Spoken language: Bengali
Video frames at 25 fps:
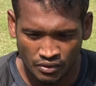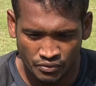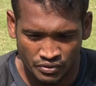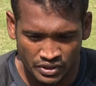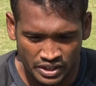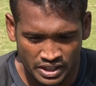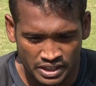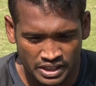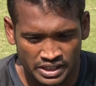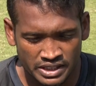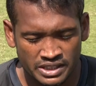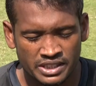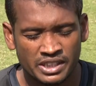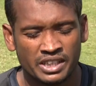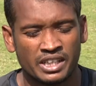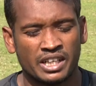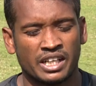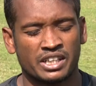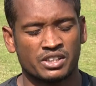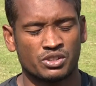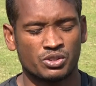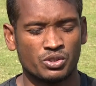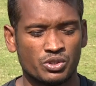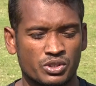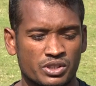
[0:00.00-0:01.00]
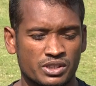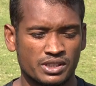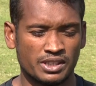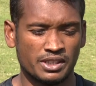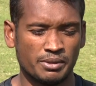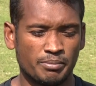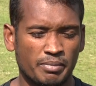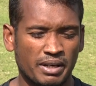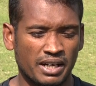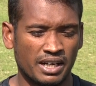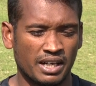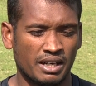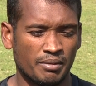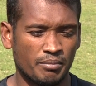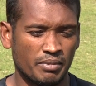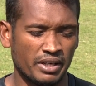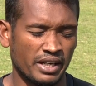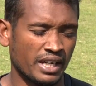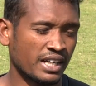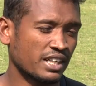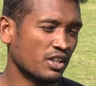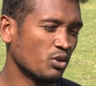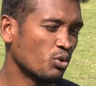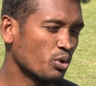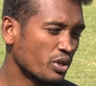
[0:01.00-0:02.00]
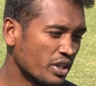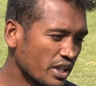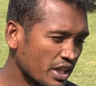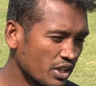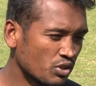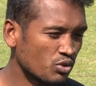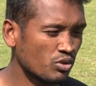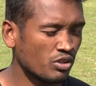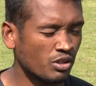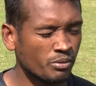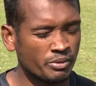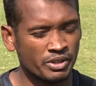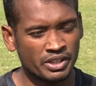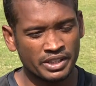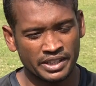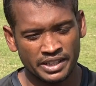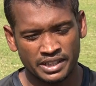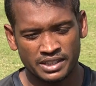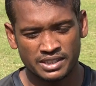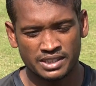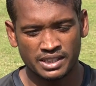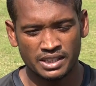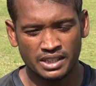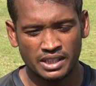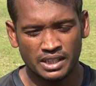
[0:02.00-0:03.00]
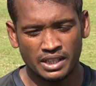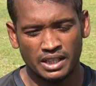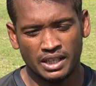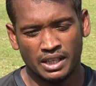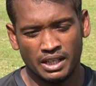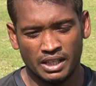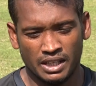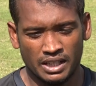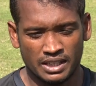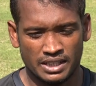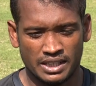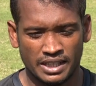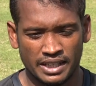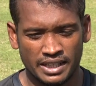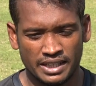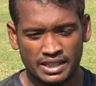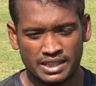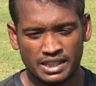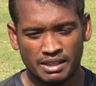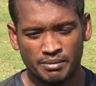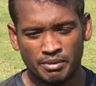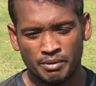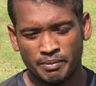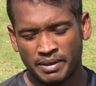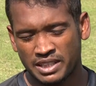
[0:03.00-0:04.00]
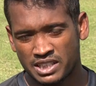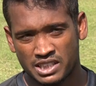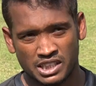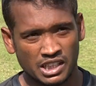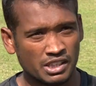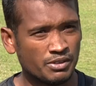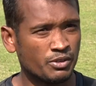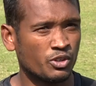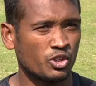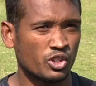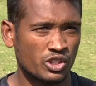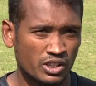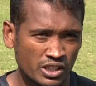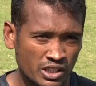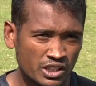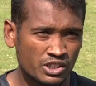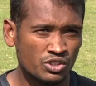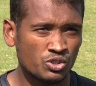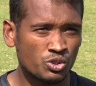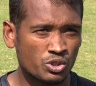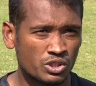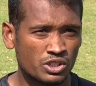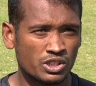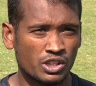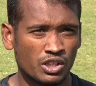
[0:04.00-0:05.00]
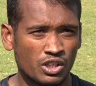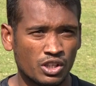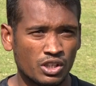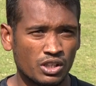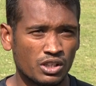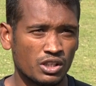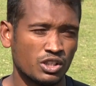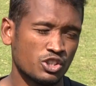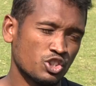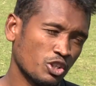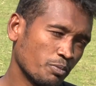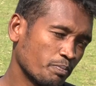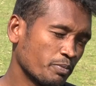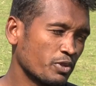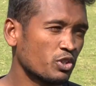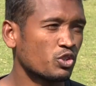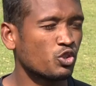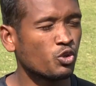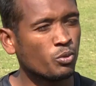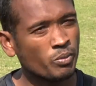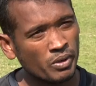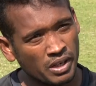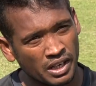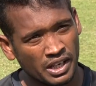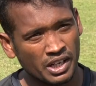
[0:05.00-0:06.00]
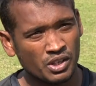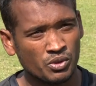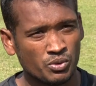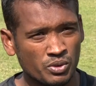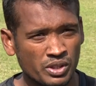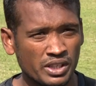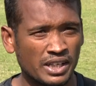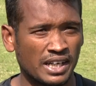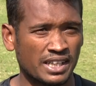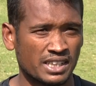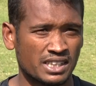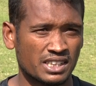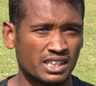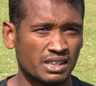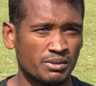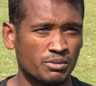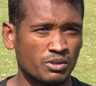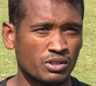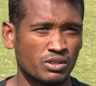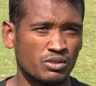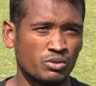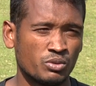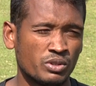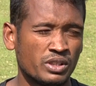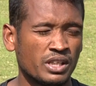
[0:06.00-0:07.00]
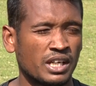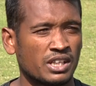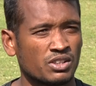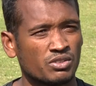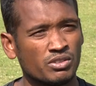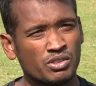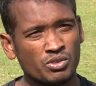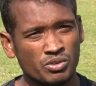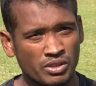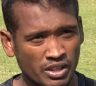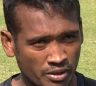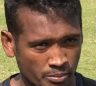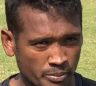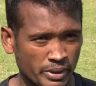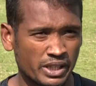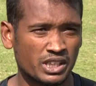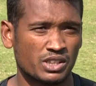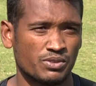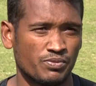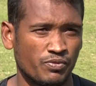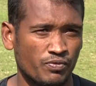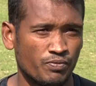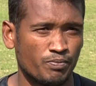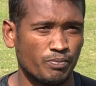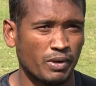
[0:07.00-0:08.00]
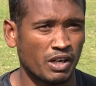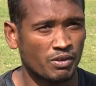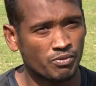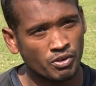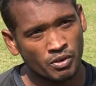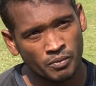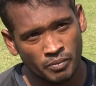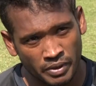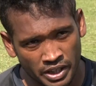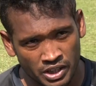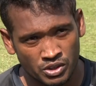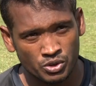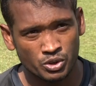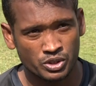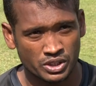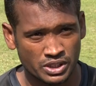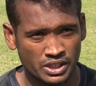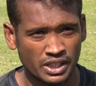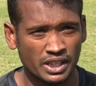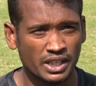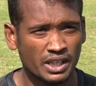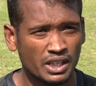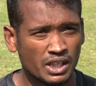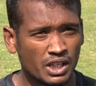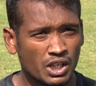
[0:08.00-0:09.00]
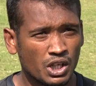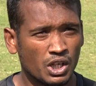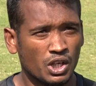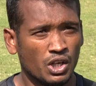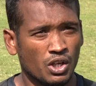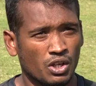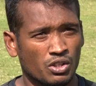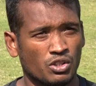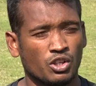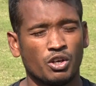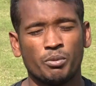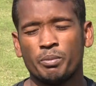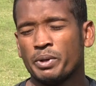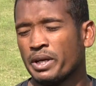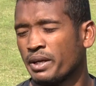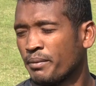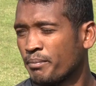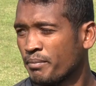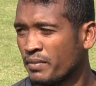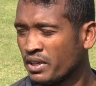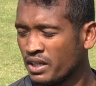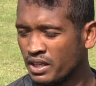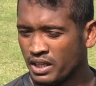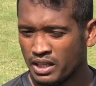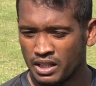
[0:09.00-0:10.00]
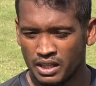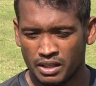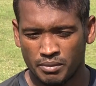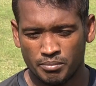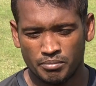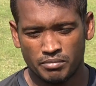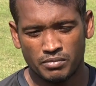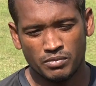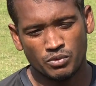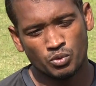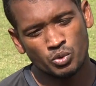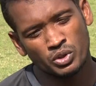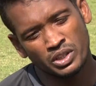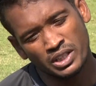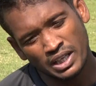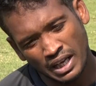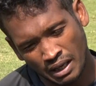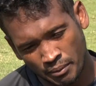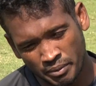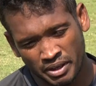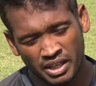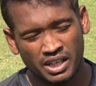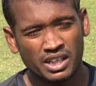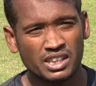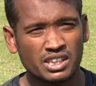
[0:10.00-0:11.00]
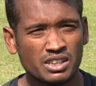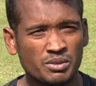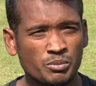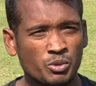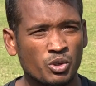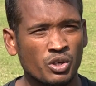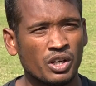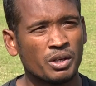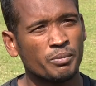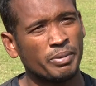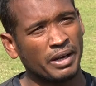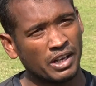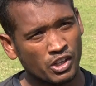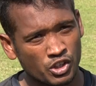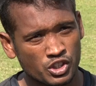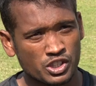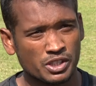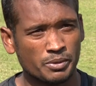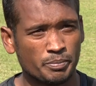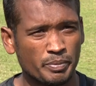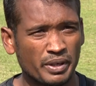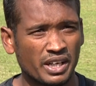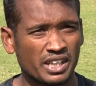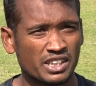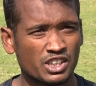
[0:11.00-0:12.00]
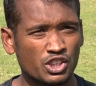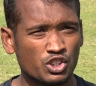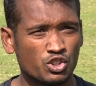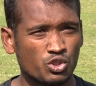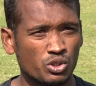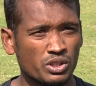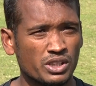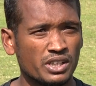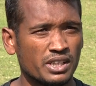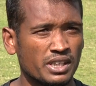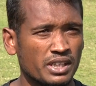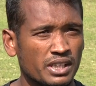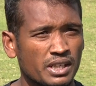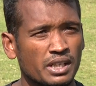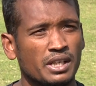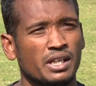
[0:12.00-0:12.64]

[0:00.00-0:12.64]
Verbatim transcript: ফিটনেস নিয়ে কাজ করছি বা একটা ওডিআই টুর্নামেন্ট খেলছি সেই হিসাবে মাস সাহেব অনেকদিন ইনজুট ছিল সব কিছু মিলায় উনি আসছে এবং উনি আসলে ওনার বেস্ট পারফর্মটাই করছে তবে উনি আমার কাছে মনে হয় ভালো শেপে আছে যদি